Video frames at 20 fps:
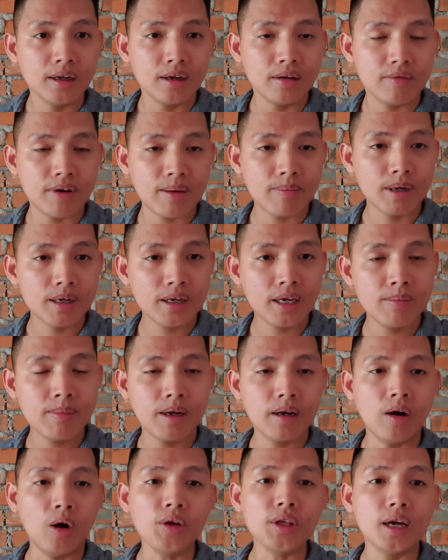và mình khi
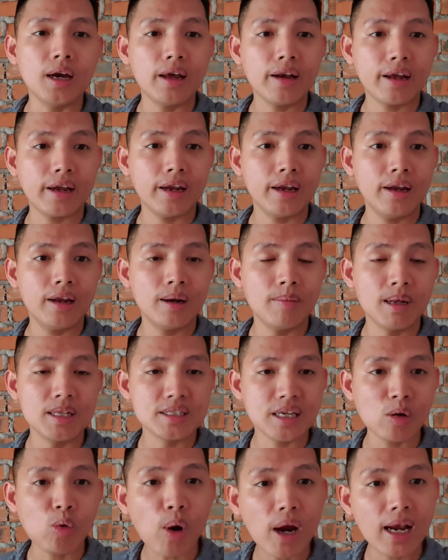mình hỗ trợ anh này mình
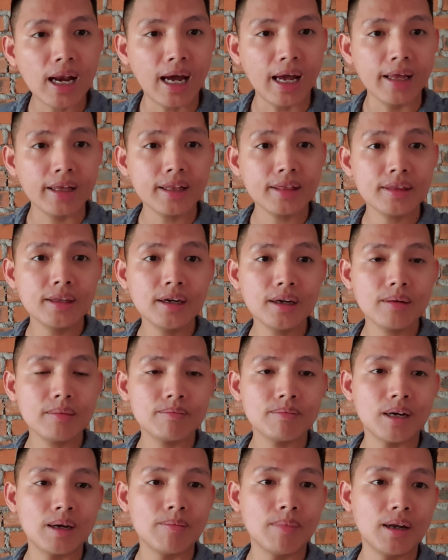sẽ quay lại cách thức
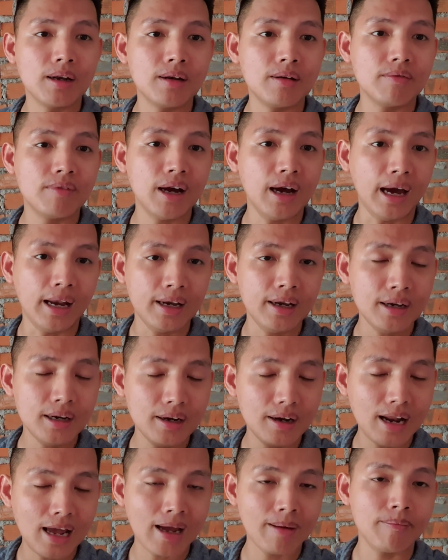mà mình và ảnh
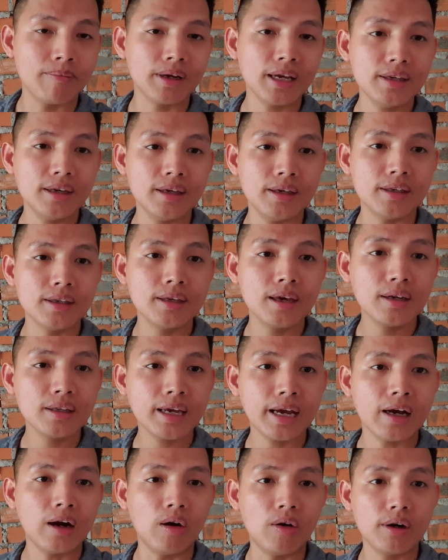làm cái gì trên
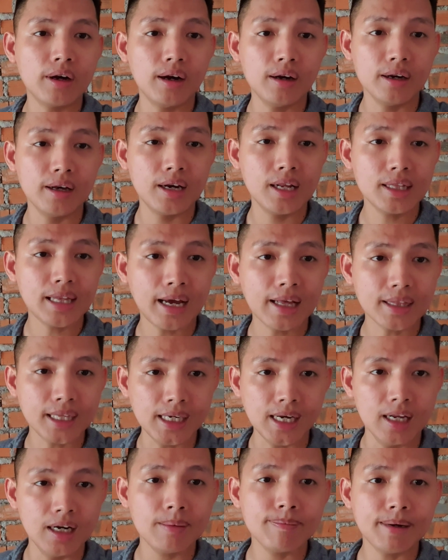căn hộ đó để nó tăng tỷ
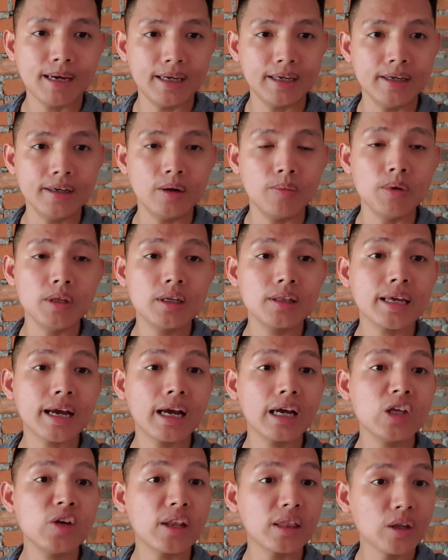lệ lấp đầy cũng như nó
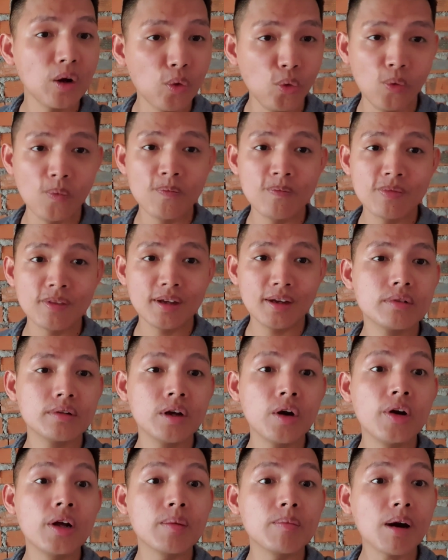tăng cái doanh thu
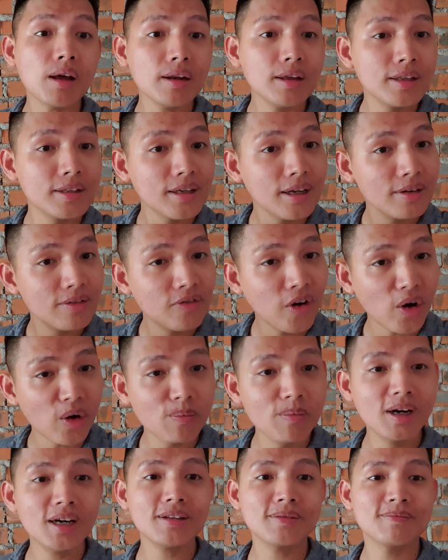đều được post lên trên
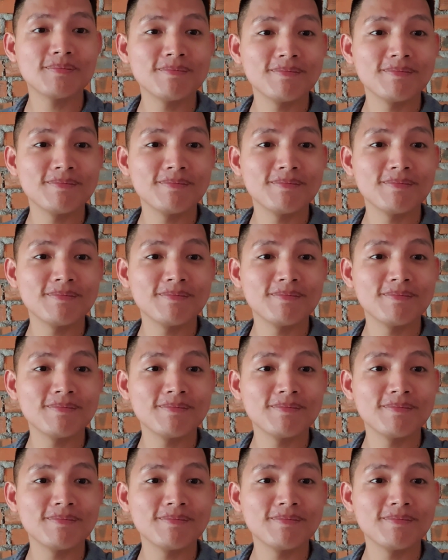forum hết